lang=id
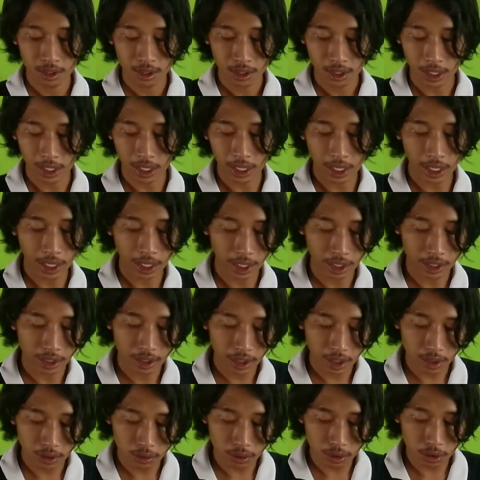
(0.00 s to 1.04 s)
nah
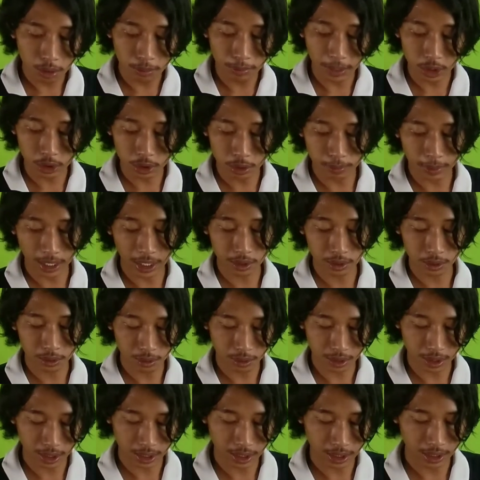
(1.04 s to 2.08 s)
ini untuk baju-baju
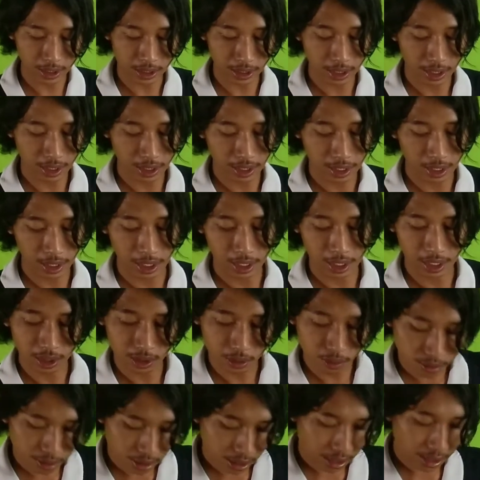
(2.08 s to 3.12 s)
ya guys ya ada
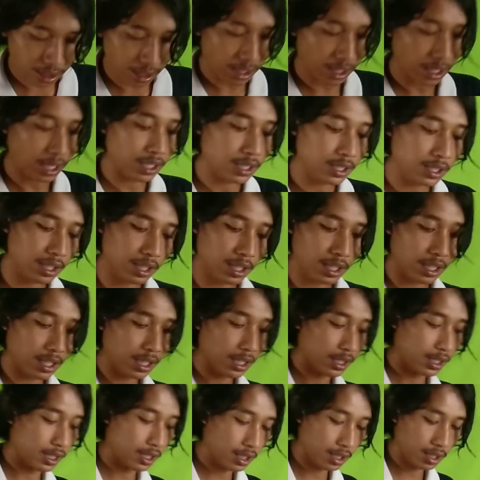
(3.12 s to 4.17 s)
juga yang lainnya
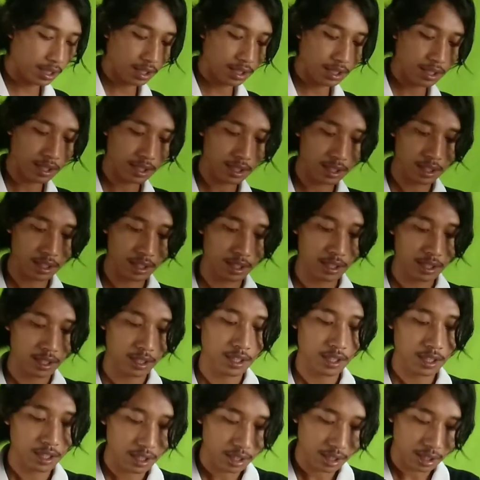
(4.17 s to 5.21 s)
guys
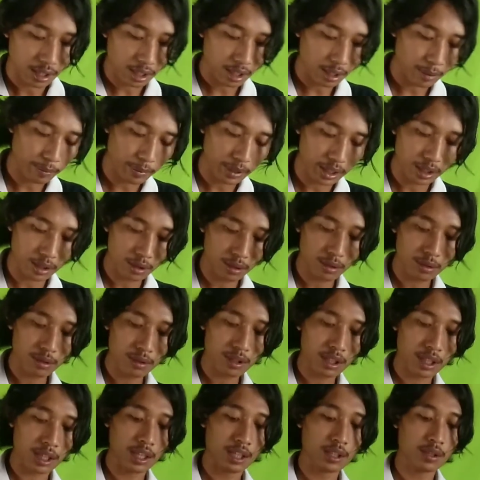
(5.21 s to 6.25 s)
apa itu
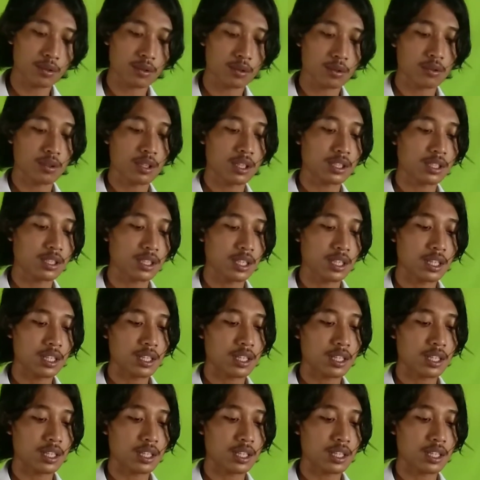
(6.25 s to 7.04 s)
kalian tunggu aja